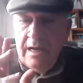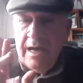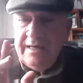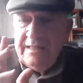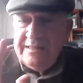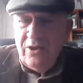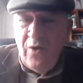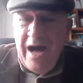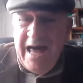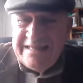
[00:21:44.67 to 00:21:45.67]
han estado
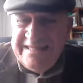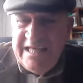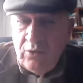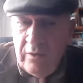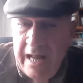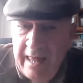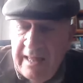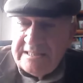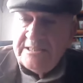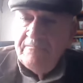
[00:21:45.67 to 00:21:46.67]

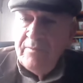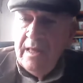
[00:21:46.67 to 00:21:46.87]
articuladas